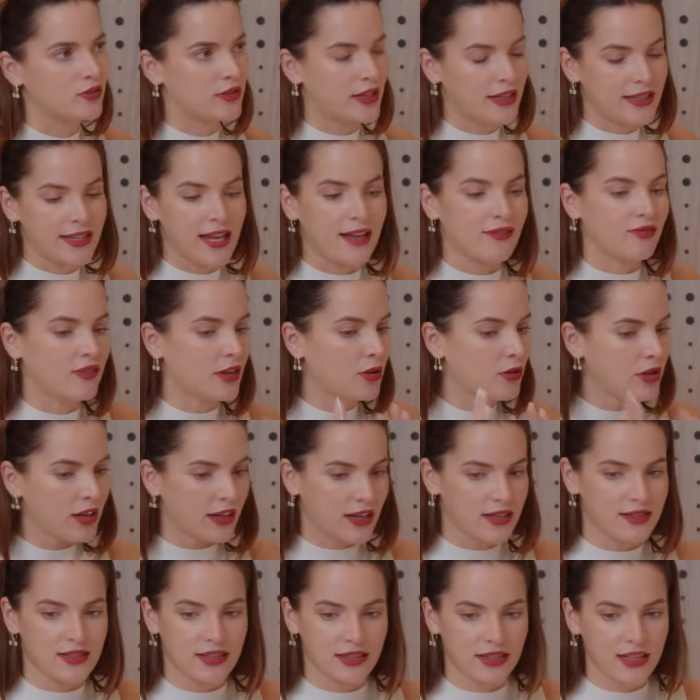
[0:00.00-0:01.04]
O sea, ya tengo la
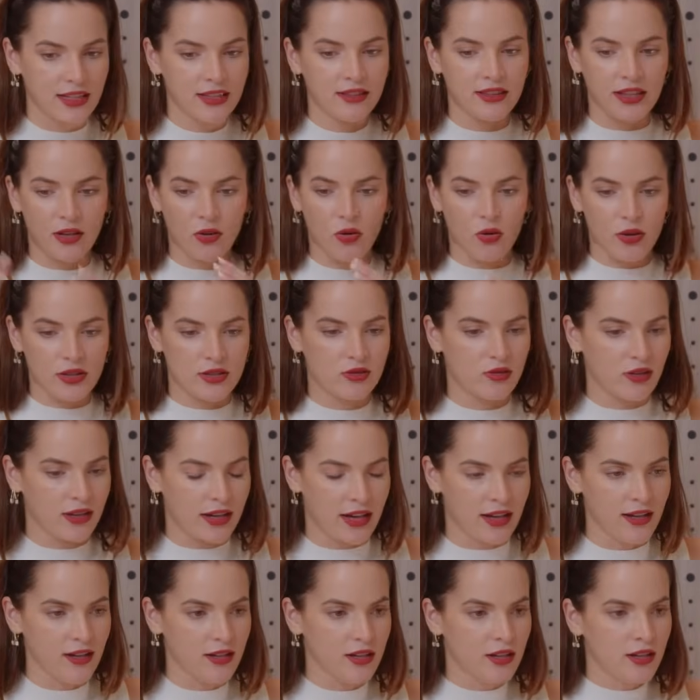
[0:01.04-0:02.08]
casa aquí, tengo esto
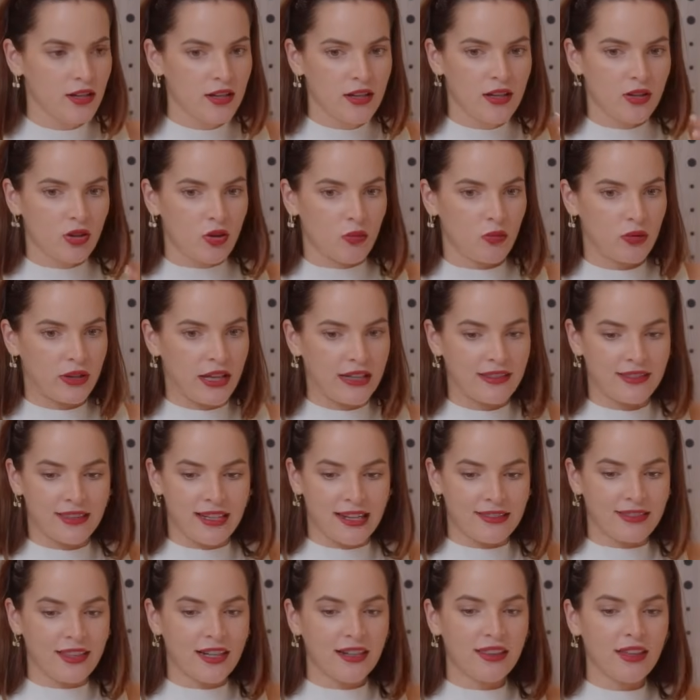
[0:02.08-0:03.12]
acá como que
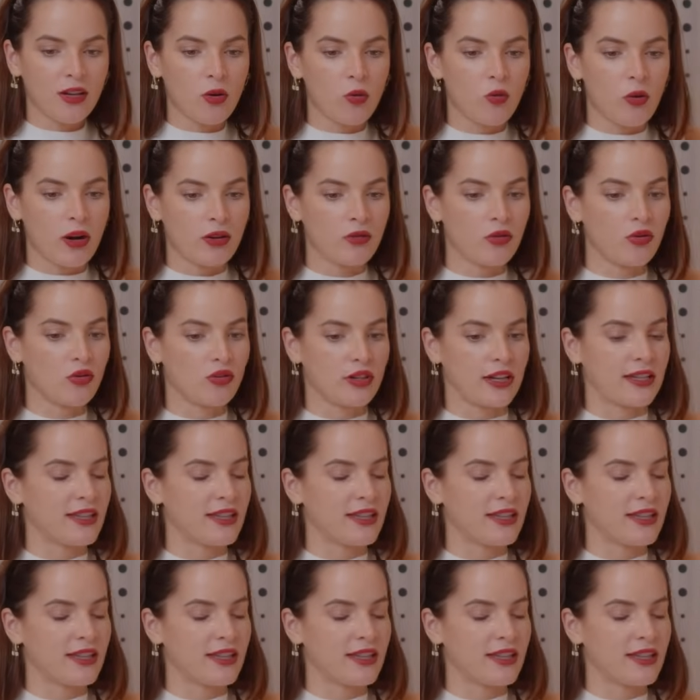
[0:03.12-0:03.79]
tratar de jugar con lo